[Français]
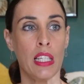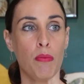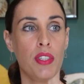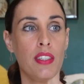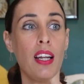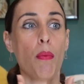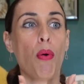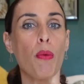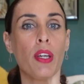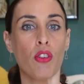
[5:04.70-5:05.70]
Il me disait la
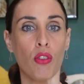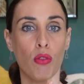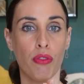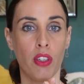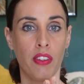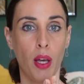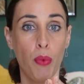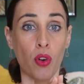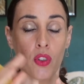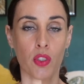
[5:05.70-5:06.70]
première chose que fait un
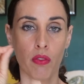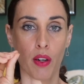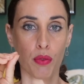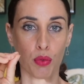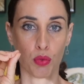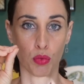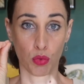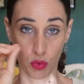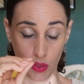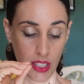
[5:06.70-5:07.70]
serpent quand il va vous
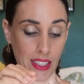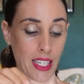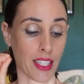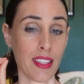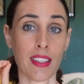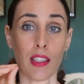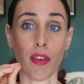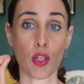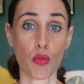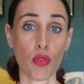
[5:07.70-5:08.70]
attaquer, c'est qu'il
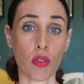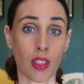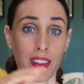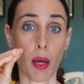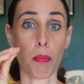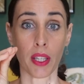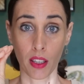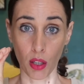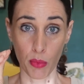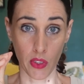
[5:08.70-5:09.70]
va juste taper
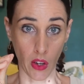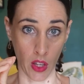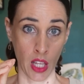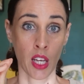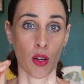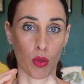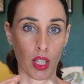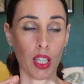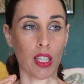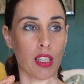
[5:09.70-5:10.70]
comme ça.
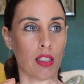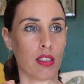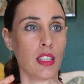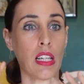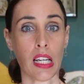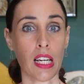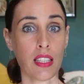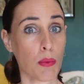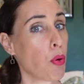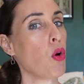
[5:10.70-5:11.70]
ok et il dit, là,
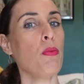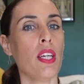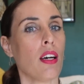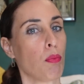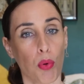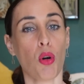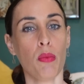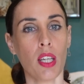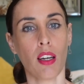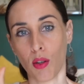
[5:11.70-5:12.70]
c'est premier,
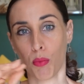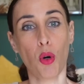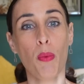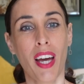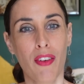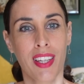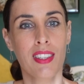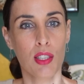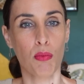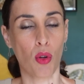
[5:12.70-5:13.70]
premier, euh, premier
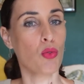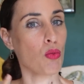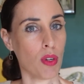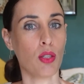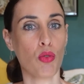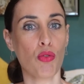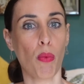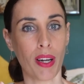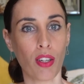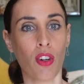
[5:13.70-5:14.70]
avertissement. Tu me laisses
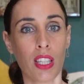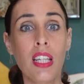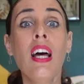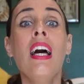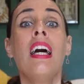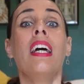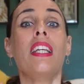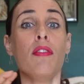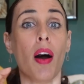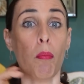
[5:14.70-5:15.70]
toujours pas tranquille.
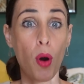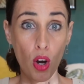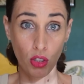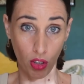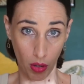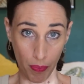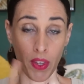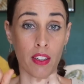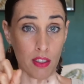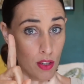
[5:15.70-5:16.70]
Il va mordre
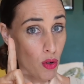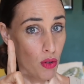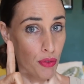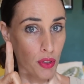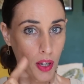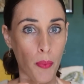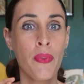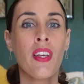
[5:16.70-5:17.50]
sans le venin.